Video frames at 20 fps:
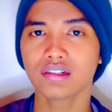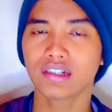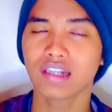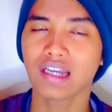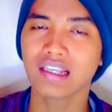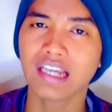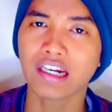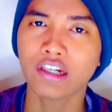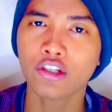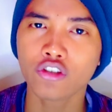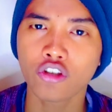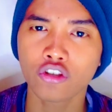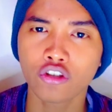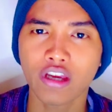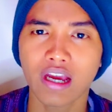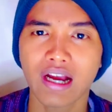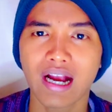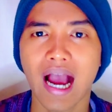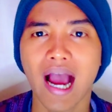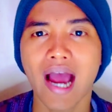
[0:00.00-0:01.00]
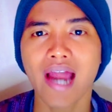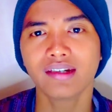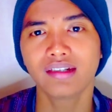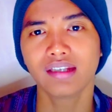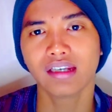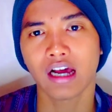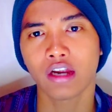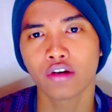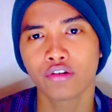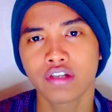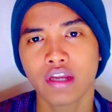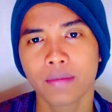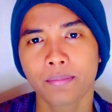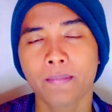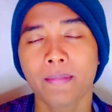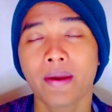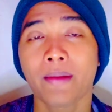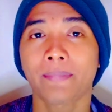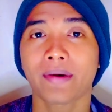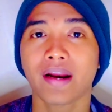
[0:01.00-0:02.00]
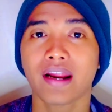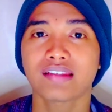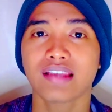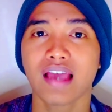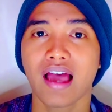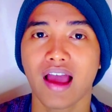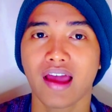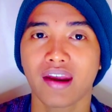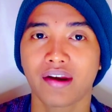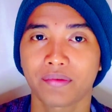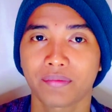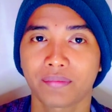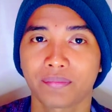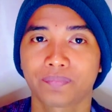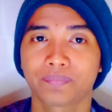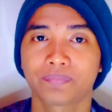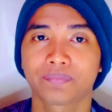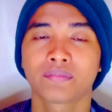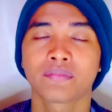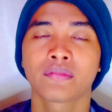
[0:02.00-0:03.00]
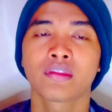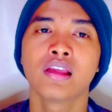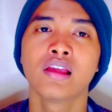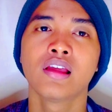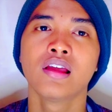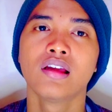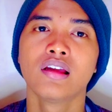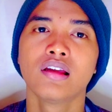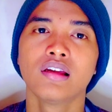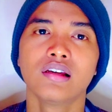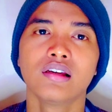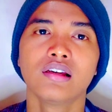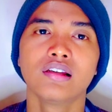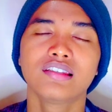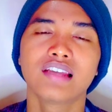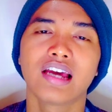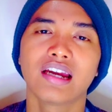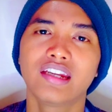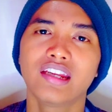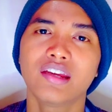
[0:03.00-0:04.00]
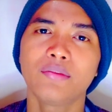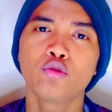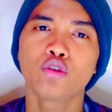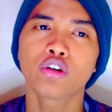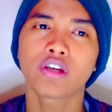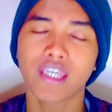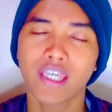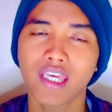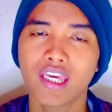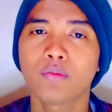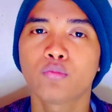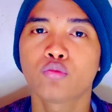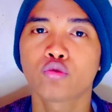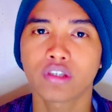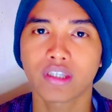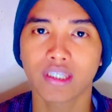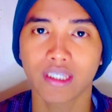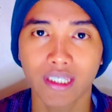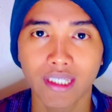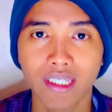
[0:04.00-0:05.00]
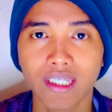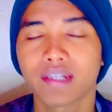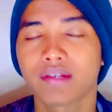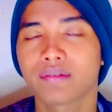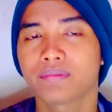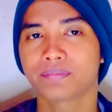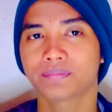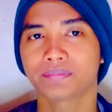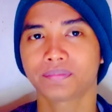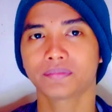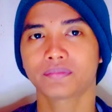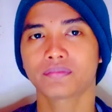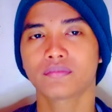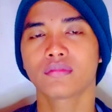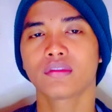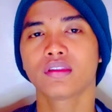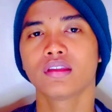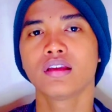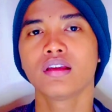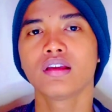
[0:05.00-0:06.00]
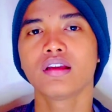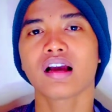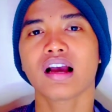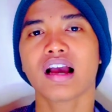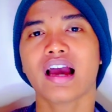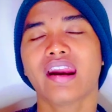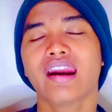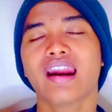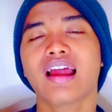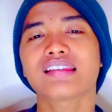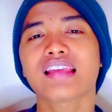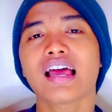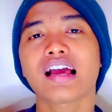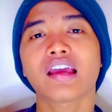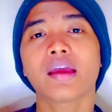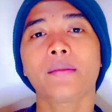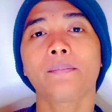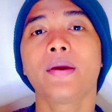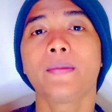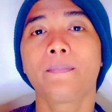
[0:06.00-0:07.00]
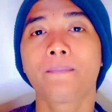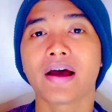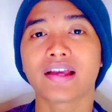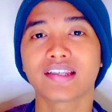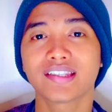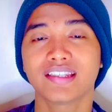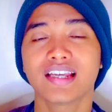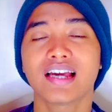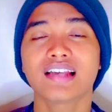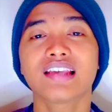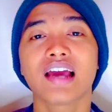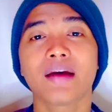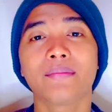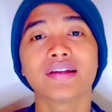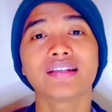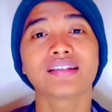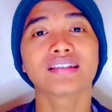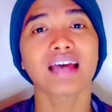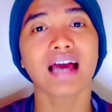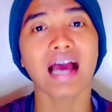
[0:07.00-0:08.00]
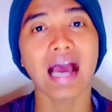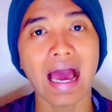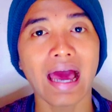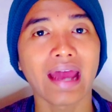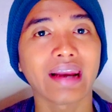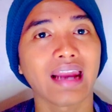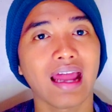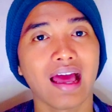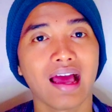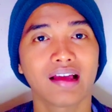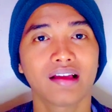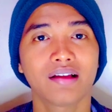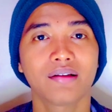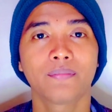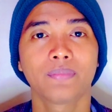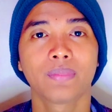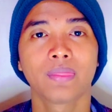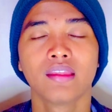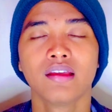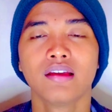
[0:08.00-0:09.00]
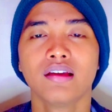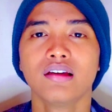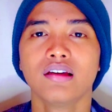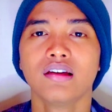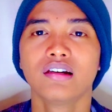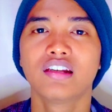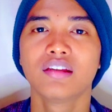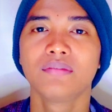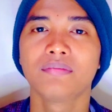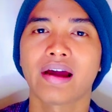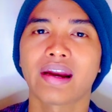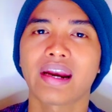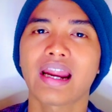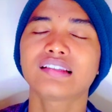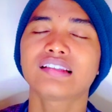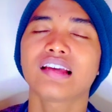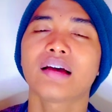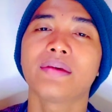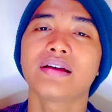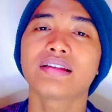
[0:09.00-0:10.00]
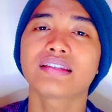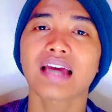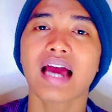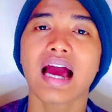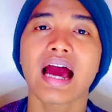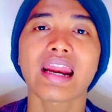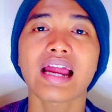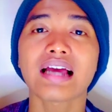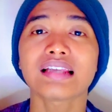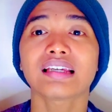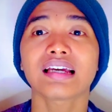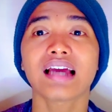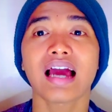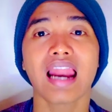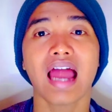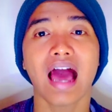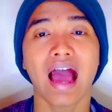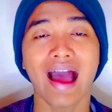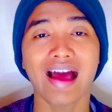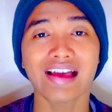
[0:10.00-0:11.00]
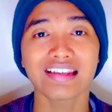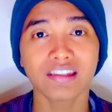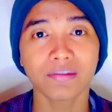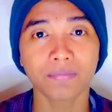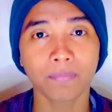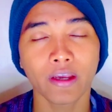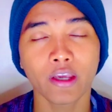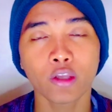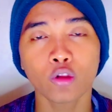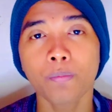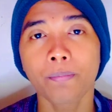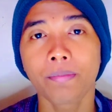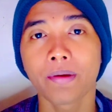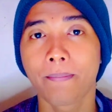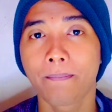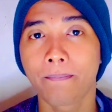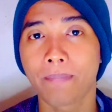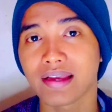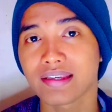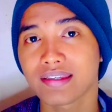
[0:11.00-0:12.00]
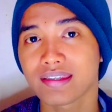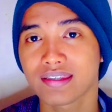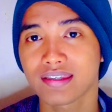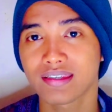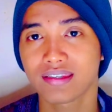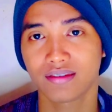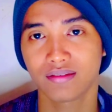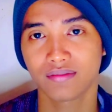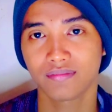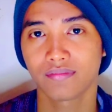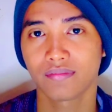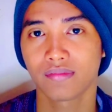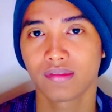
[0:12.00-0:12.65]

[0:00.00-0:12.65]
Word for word: dia jadi sosok yang nggak adil kalau dia pemain perasaan jadi mungkin mungkin karena saking bebasnya zaman sekarang dimana zaman sekarang segala aspek itu bebas